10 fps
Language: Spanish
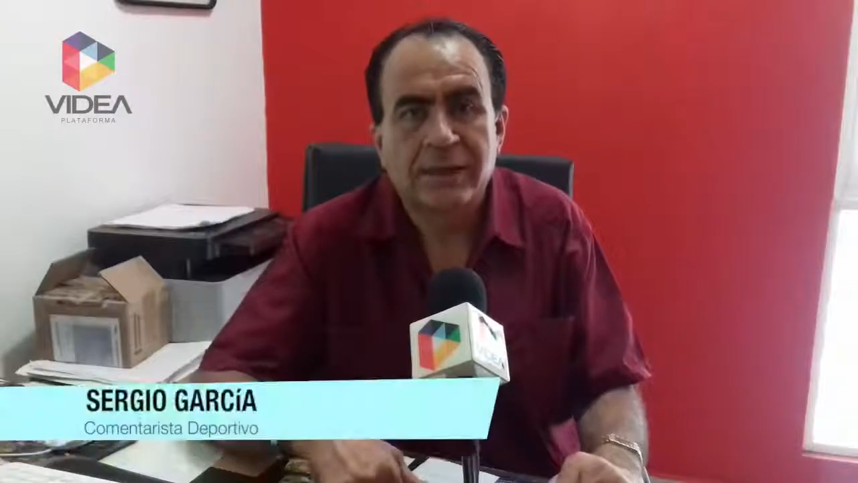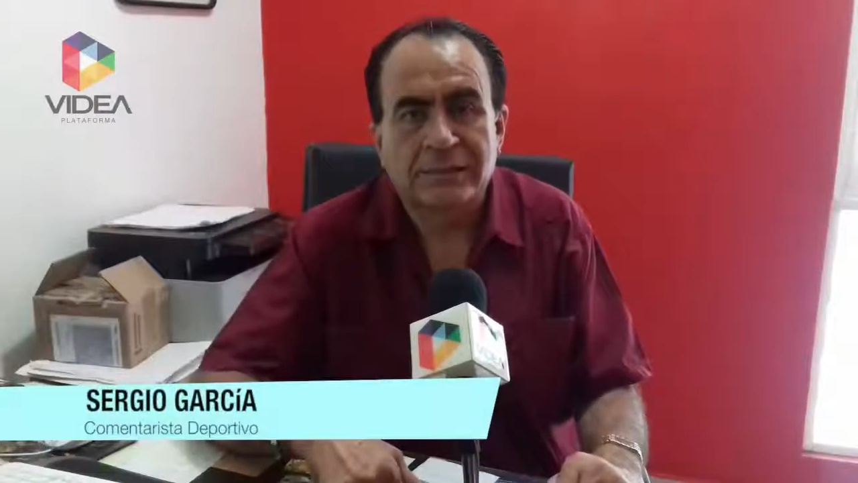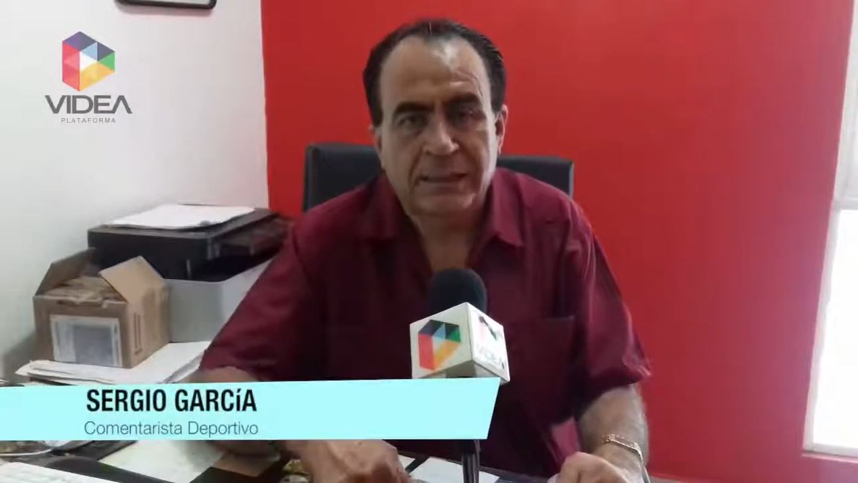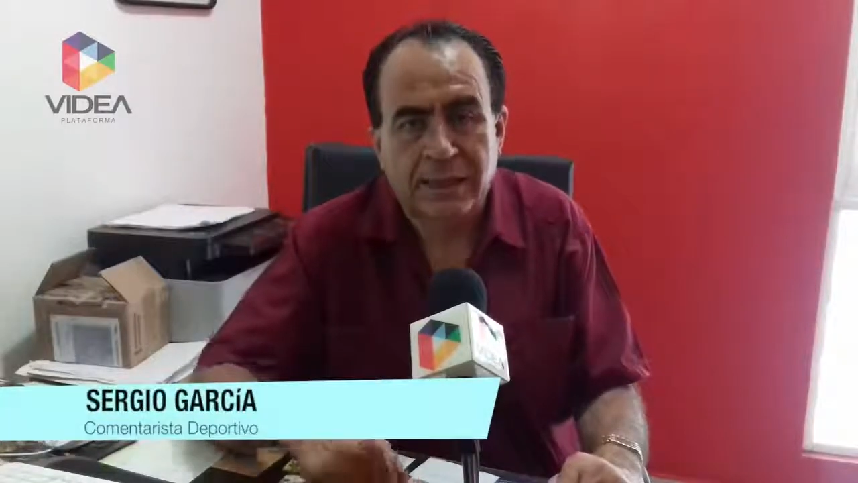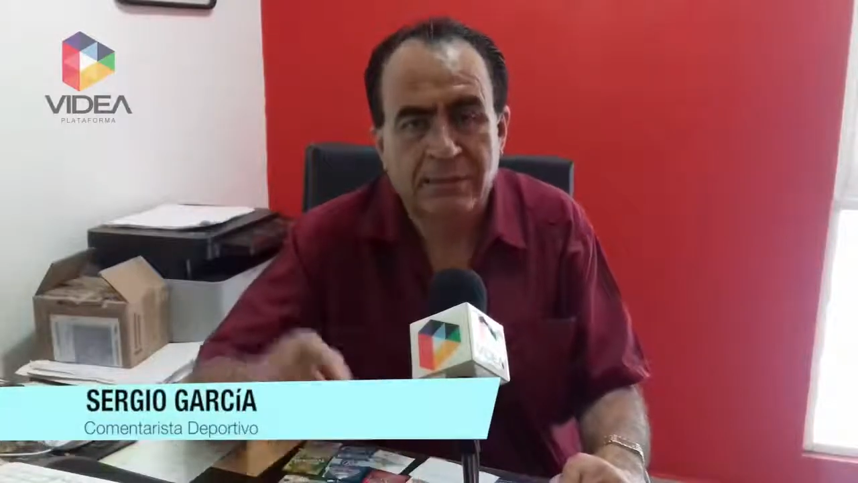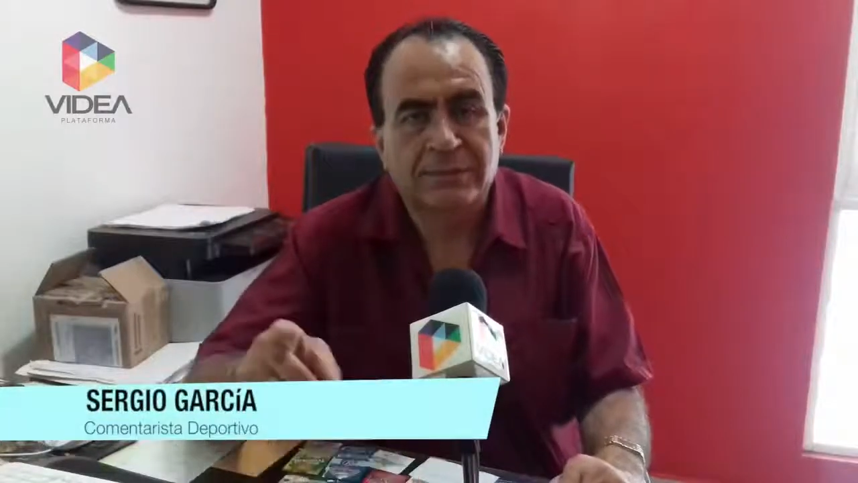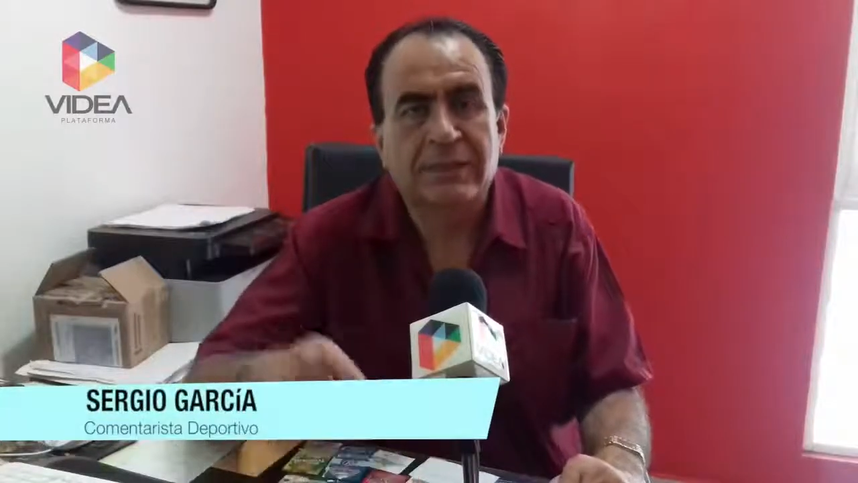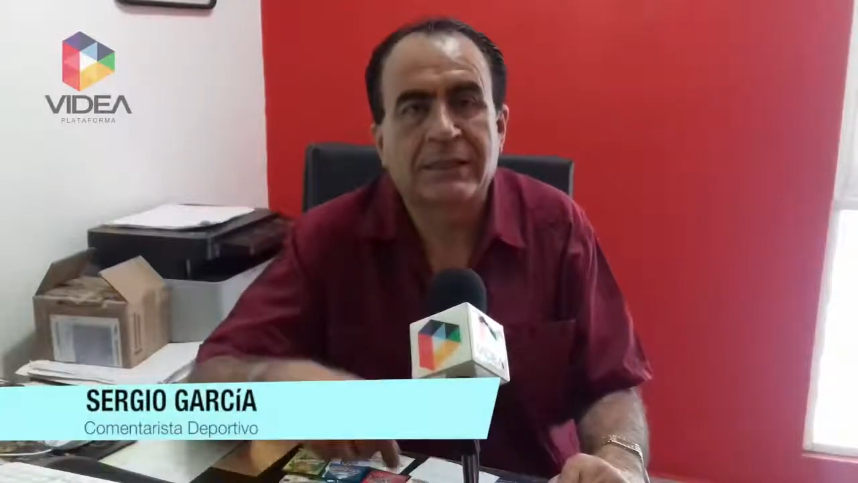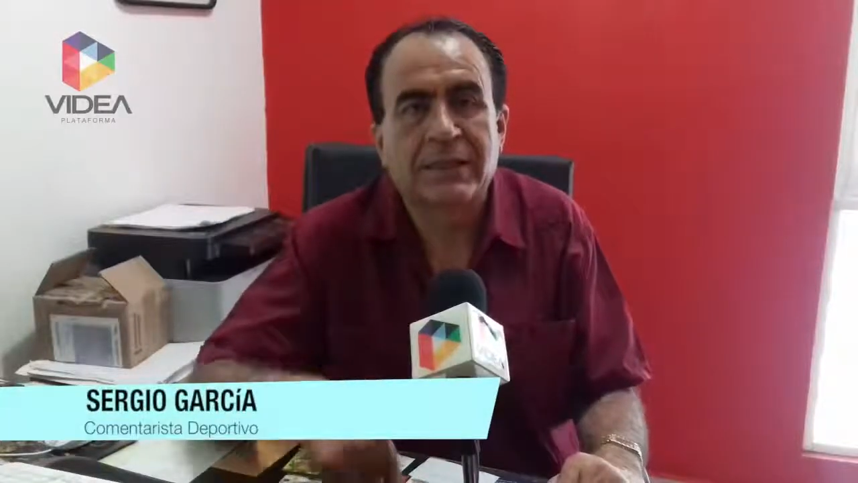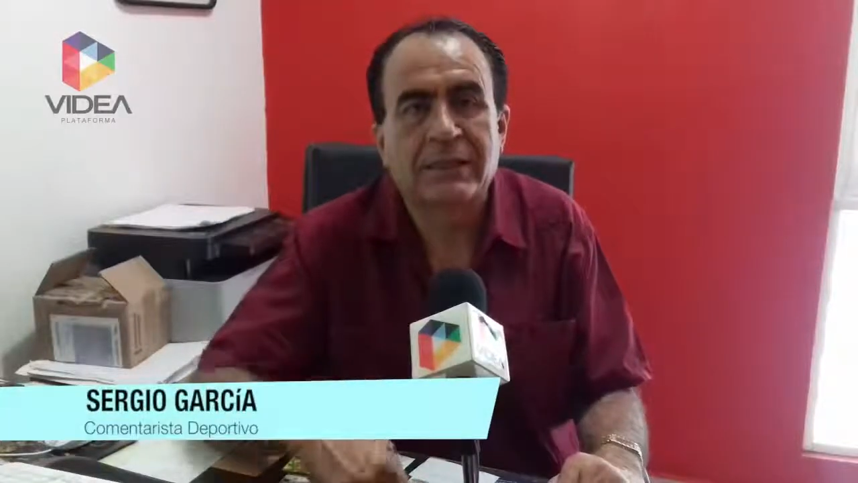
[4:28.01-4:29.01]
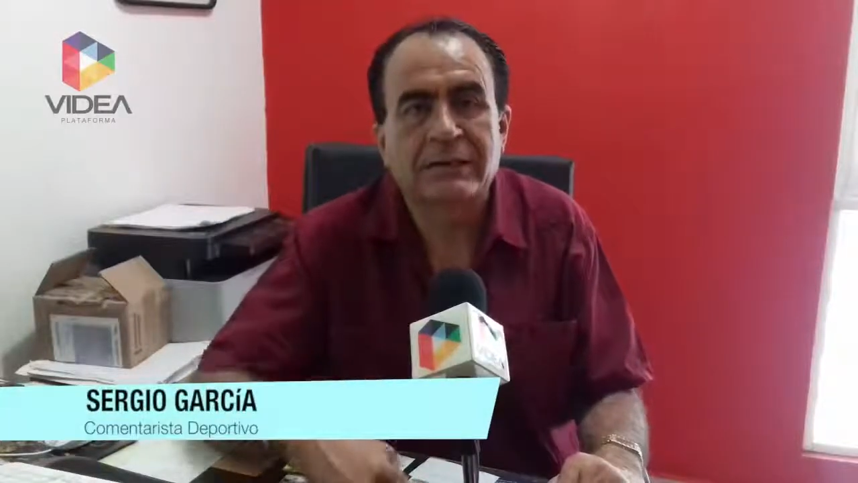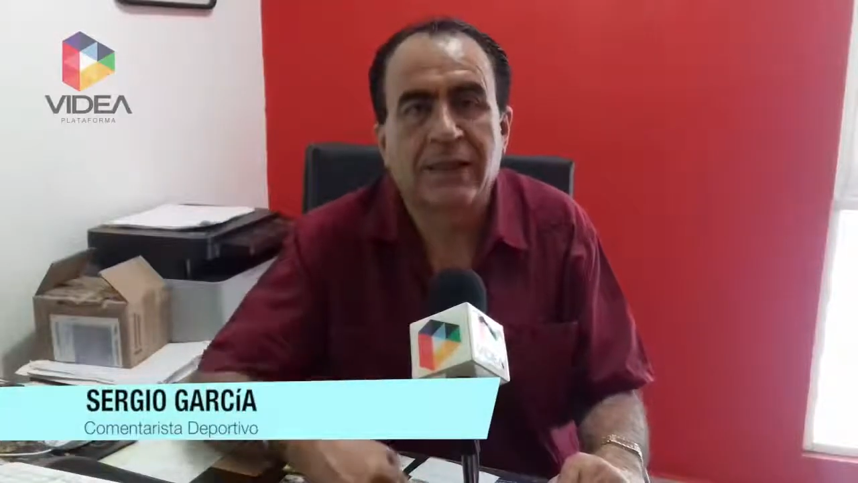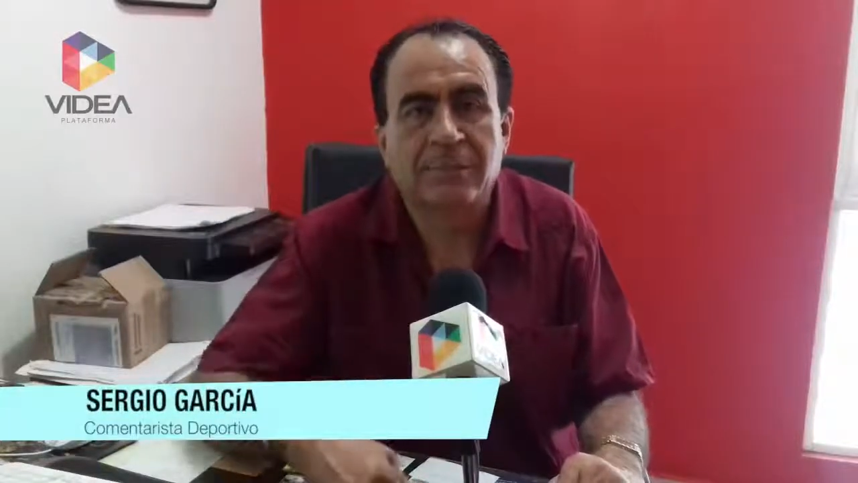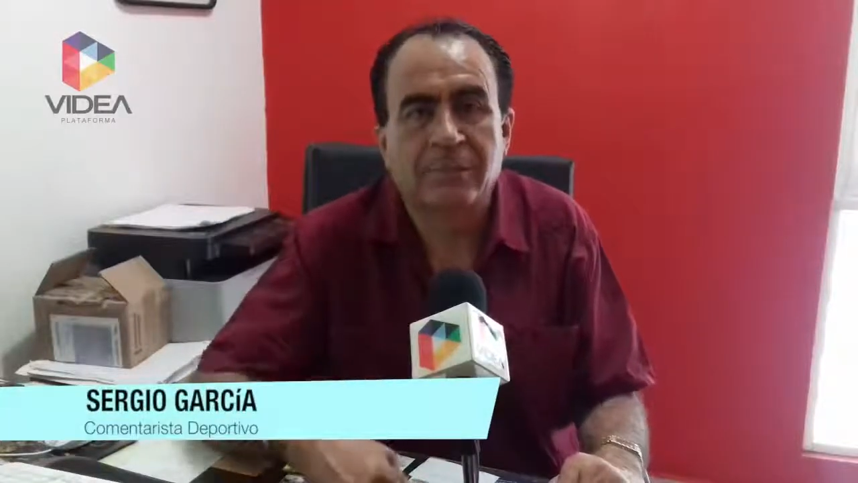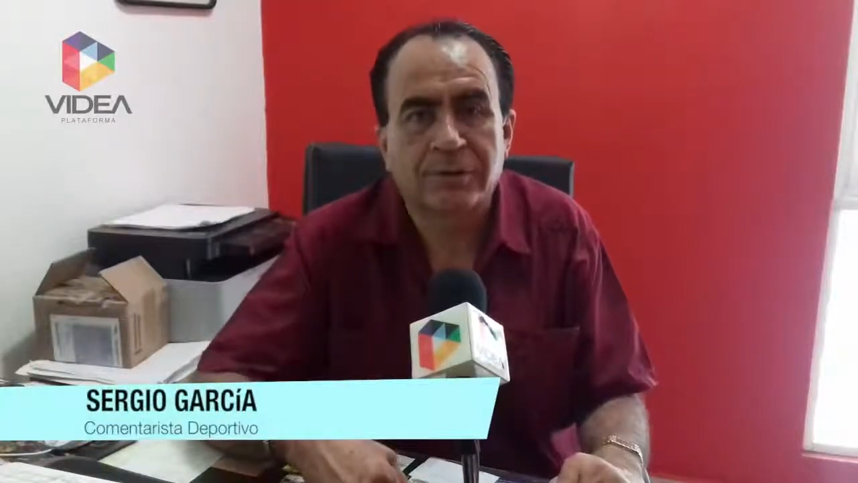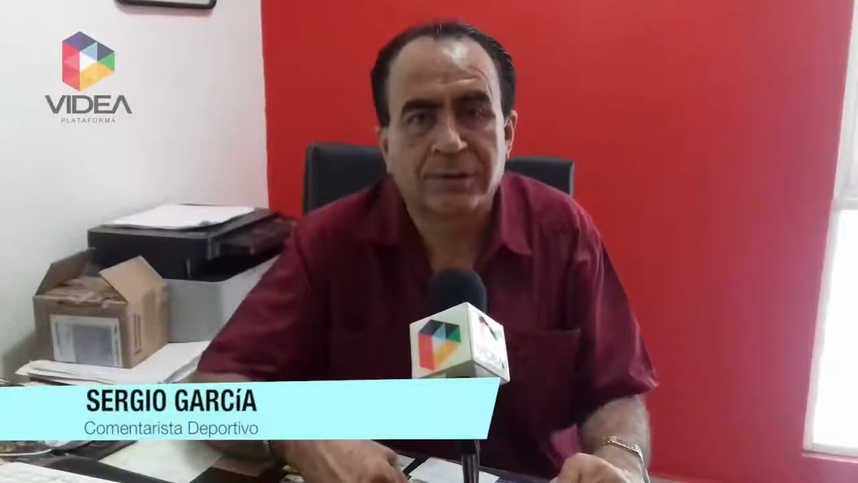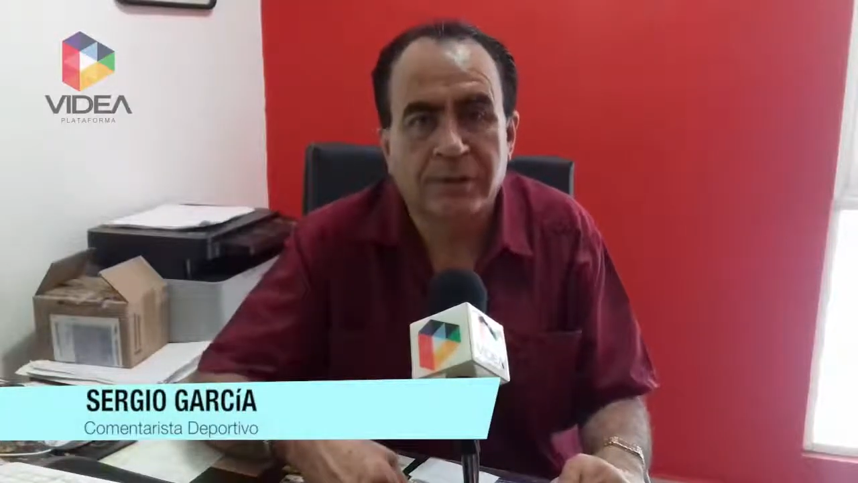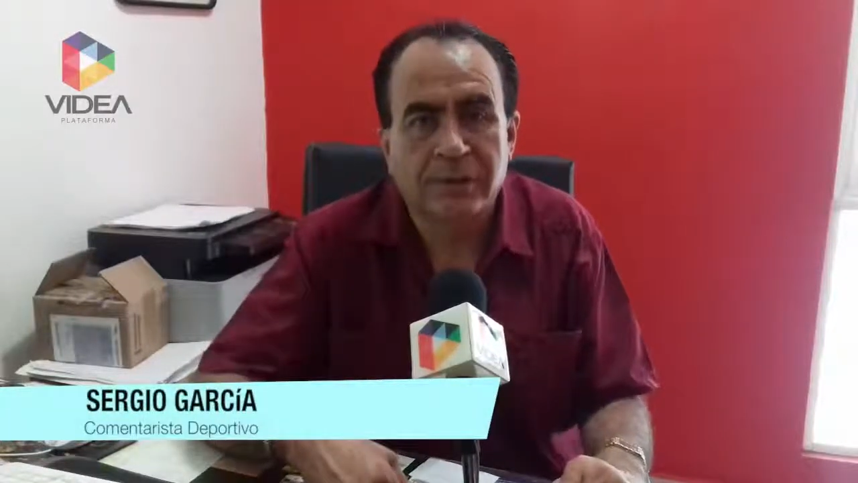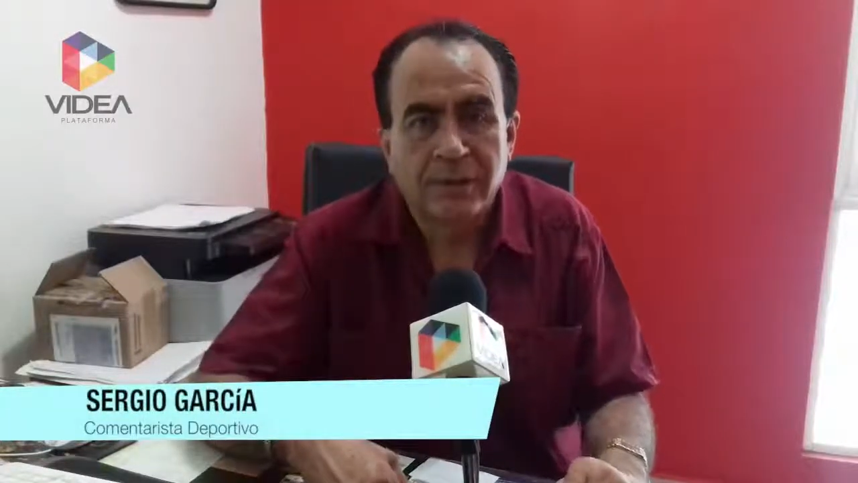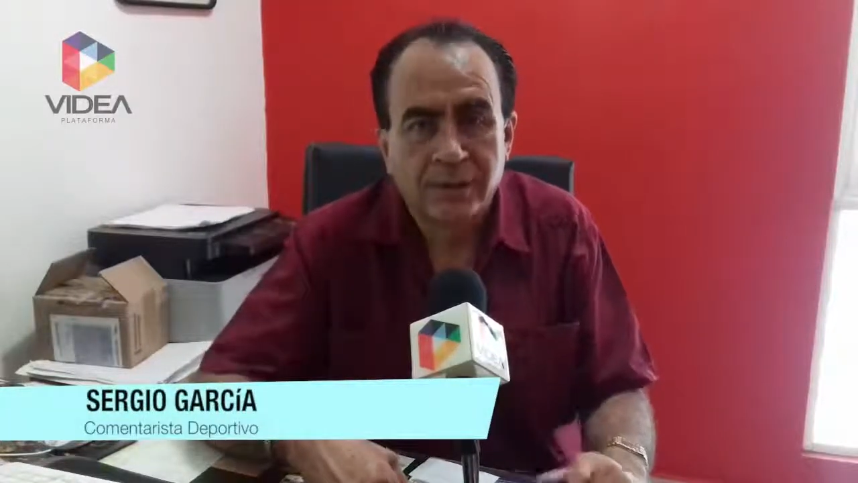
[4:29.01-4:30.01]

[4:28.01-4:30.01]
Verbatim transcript: estaremos atentos a la próxima